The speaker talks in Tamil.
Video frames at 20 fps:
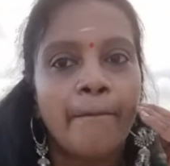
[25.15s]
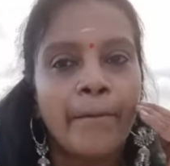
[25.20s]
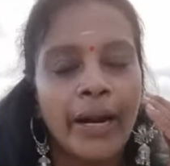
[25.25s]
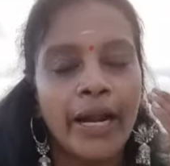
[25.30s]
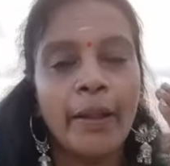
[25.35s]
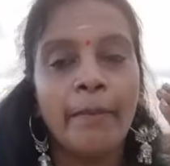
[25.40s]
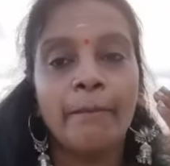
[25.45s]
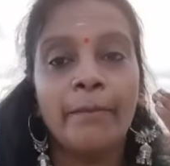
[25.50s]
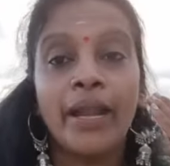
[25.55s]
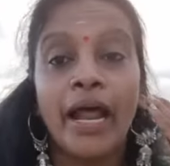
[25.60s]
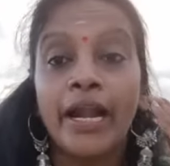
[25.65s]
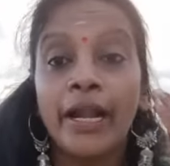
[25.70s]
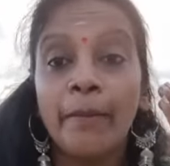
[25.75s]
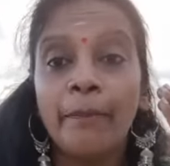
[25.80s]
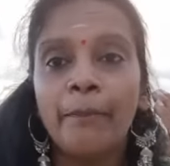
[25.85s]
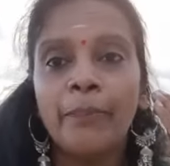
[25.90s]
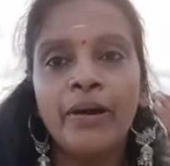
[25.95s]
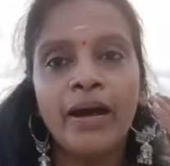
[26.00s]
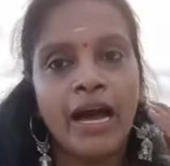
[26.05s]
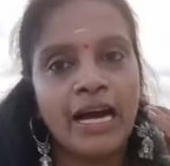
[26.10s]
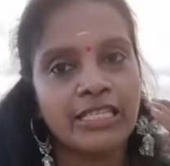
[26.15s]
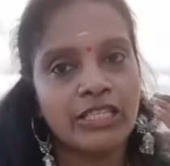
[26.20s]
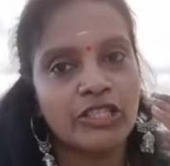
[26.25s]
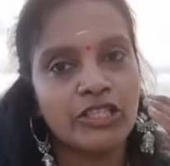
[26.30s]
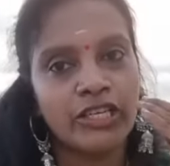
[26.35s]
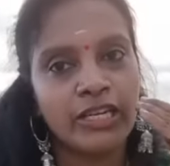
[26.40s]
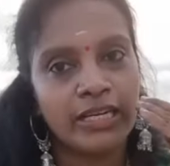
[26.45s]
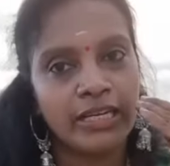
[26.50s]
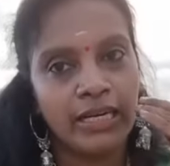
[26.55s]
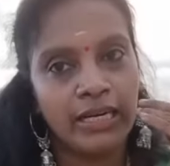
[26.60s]
படி நடிப்பு
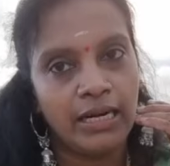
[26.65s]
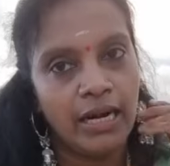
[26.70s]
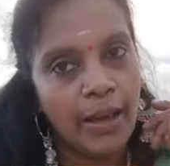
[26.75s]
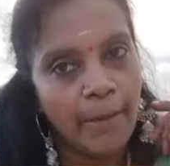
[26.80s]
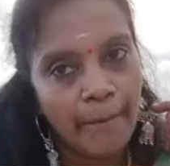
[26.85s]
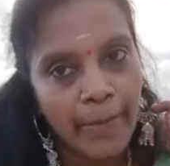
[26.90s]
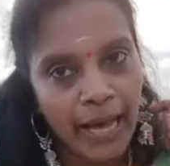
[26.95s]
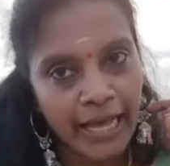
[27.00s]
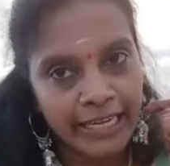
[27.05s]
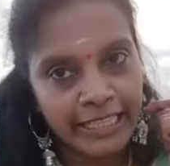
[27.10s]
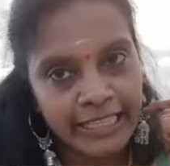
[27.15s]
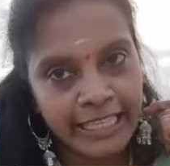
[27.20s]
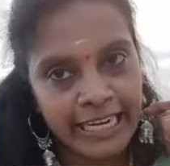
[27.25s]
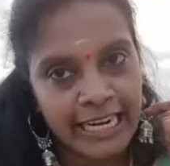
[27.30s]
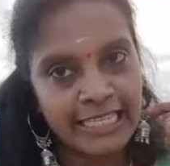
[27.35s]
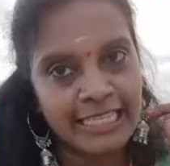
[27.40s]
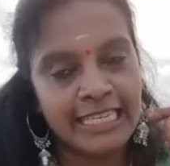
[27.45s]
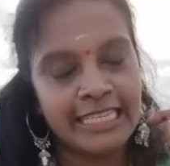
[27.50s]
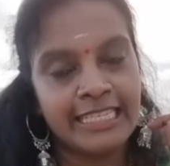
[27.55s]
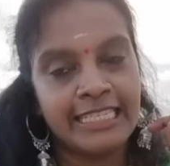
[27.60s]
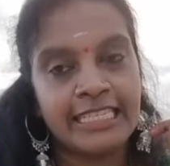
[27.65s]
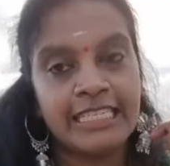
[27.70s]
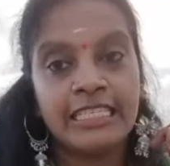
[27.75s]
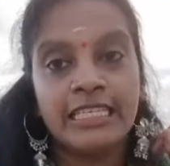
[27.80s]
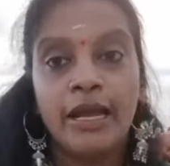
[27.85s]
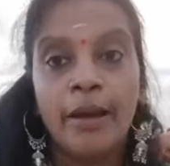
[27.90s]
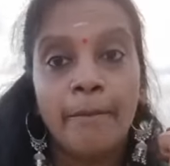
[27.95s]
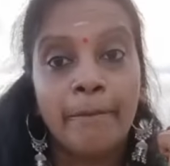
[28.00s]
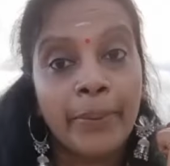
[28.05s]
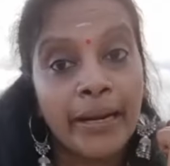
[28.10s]
அசுரர்கள் பாரதி ராஜா
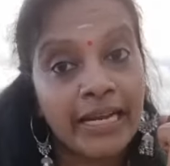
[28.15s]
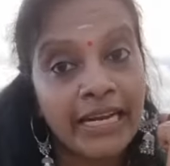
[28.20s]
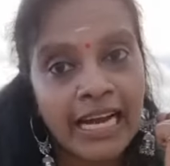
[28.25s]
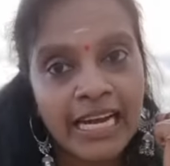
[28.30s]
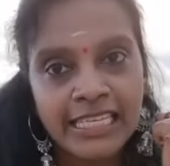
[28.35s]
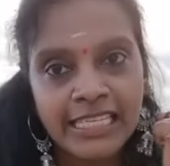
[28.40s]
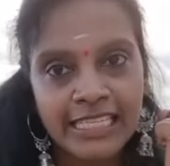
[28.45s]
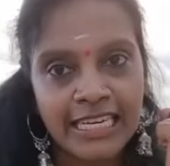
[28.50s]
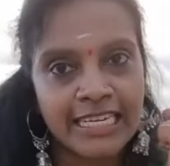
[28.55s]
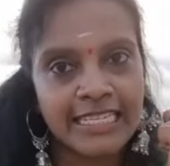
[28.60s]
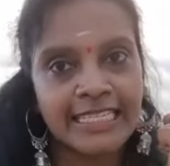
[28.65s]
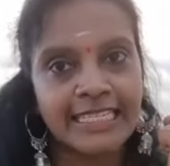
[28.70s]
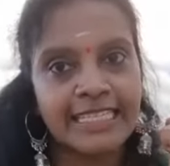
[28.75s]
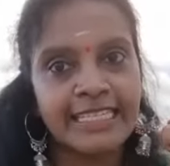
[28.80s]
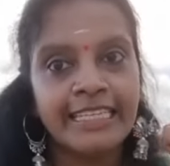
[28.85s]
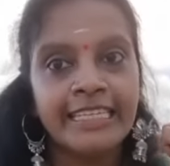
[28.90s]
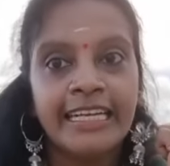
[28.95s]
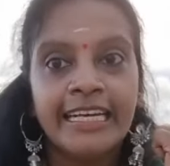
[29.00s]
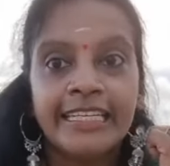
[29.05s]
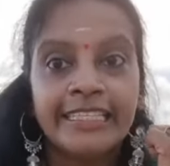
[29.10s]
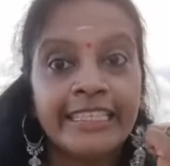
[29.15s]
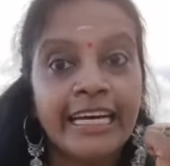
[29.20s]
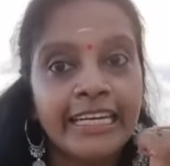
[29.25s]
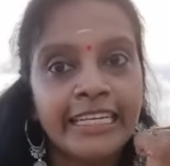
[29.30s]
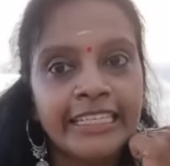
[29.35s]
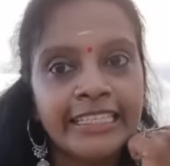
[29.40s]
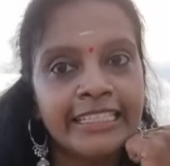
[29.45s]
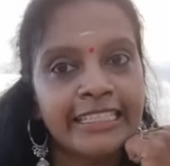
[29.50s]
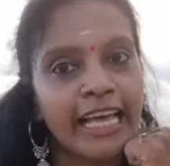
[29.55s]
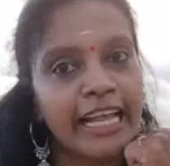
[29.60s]
சார் பிரகாஷ் ராஜ் சார்
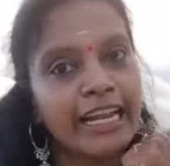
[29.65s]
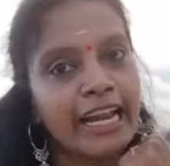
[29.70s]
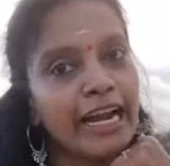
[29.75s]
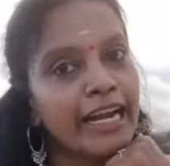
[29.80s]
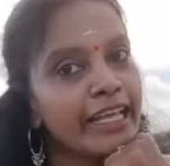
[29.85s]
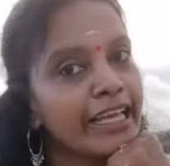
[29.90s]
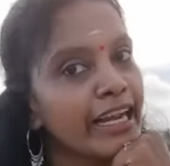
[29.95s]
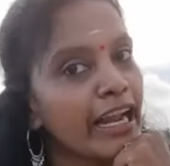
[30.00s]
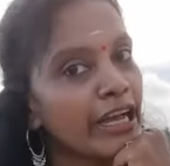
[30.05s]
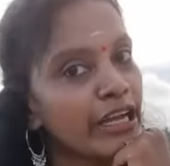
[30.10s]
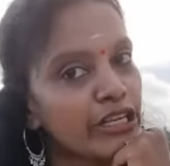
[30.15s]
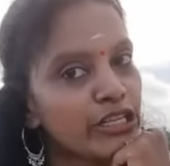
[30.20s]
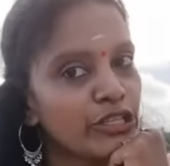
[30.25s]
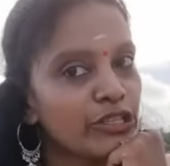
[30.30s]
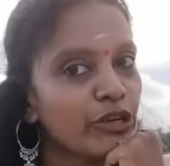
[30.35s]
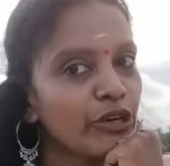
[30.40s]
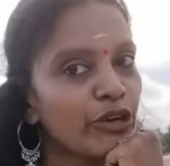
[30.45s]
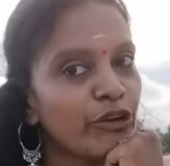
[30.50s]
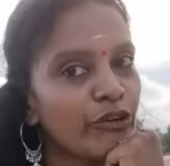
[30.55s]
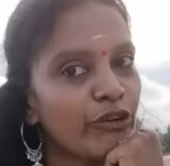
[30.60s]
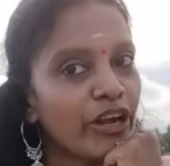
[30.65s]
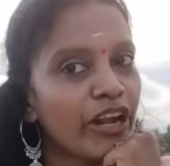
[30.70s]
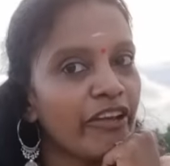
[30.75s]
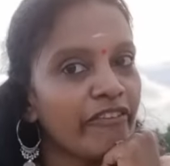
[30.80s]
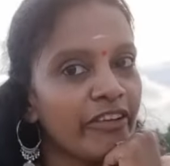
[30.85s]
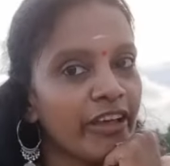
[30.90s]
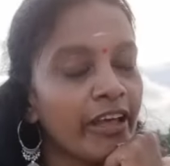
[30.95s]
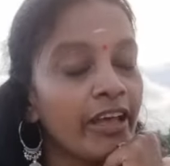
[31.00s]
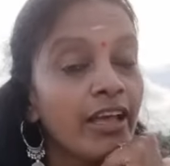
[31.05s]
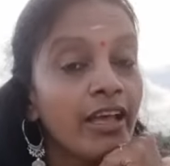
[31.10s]
தனுஷ் சார் நடிக்கிறாங்கன்னு சொன்ன
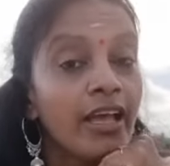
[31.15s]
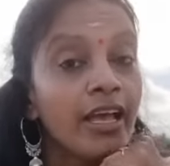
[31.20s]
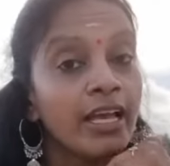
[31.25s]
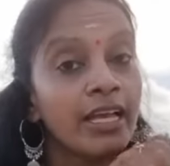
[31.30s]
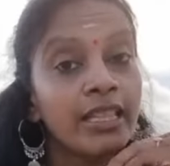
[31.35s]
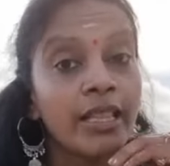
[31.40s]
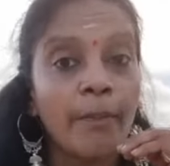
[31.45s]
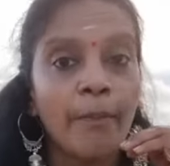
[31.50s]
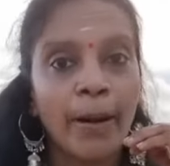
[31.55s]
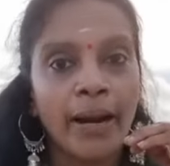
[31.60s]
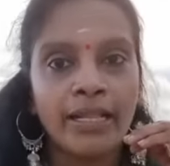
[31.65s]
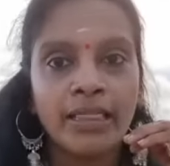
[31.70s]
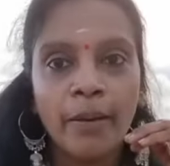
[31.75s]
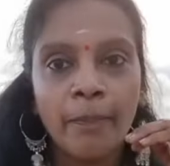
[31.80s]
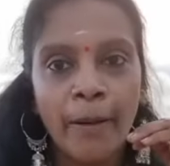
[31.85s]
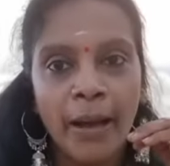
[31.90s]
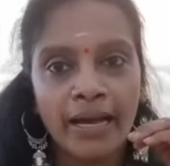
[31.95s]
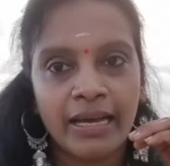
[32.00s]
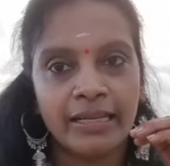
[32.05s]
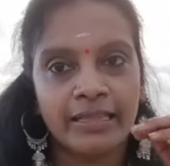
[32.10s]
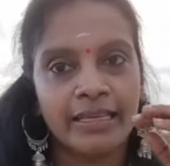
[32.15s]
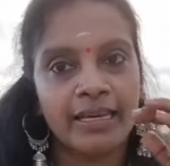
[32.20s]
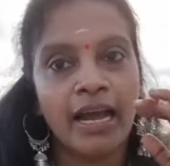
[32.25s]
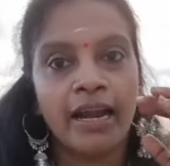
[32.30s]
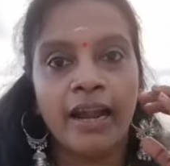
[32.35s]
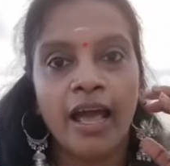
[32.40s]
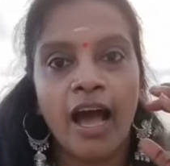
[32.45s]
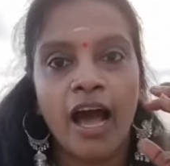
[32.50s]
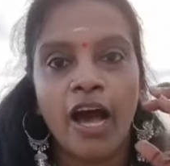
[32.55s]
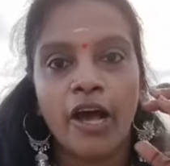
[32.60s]
உடனேவே இந்த படத்தை
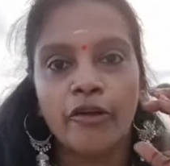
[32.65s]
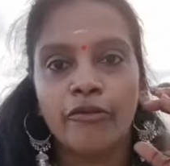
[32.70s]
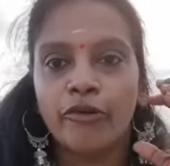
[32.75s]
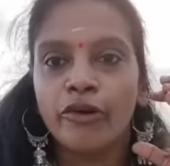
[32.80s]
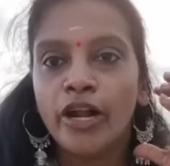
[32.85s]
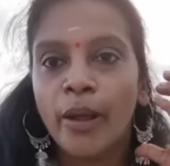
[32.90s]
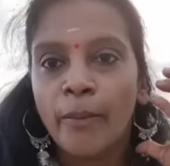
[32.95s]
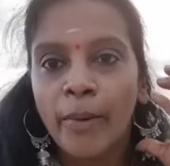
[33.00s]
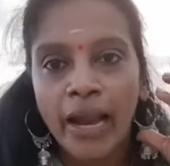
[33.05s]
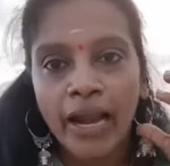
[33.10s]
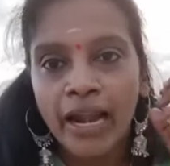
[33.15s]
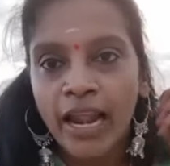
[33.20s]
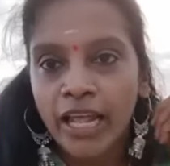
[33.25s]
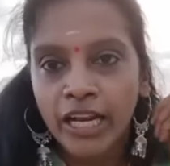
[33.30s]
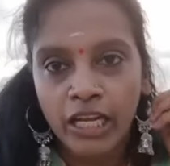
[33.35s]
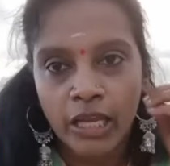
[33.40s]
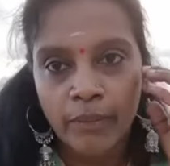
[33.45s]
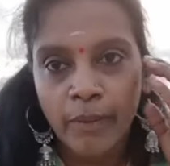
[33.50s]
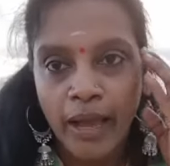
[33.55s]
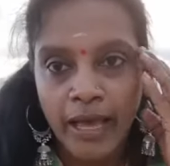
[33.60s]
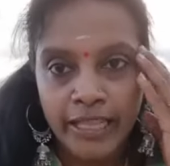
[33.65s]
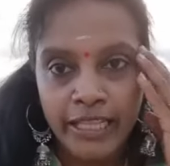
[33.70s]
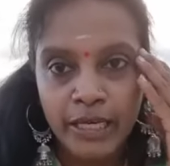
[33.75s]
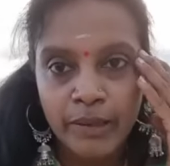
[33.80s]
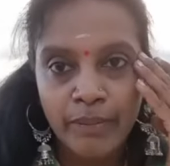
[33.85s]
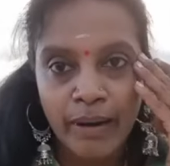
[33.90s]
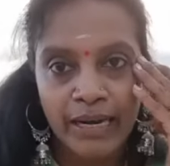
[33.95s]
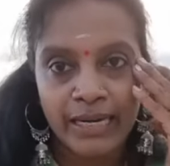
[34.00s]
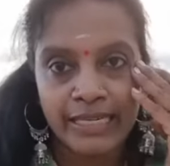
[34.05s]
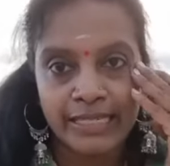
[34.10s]
பார்க்கறதுக்கான ஆர்வம் நம்ம எல்லாருக்குமே
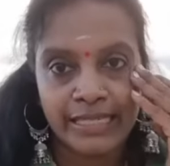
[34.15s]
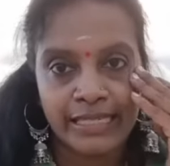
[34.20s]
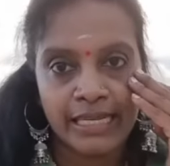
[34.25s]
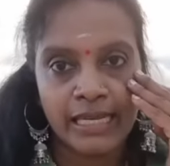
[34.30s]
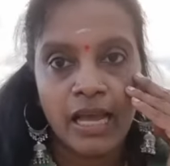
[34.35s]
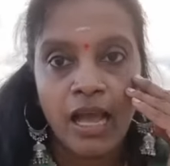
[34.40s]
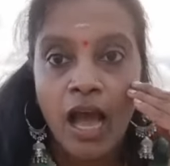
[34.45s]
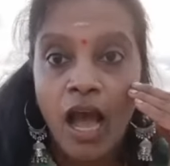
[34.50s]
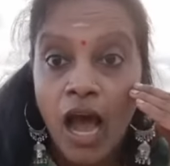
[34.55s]
அதிகமாயிடுச்சு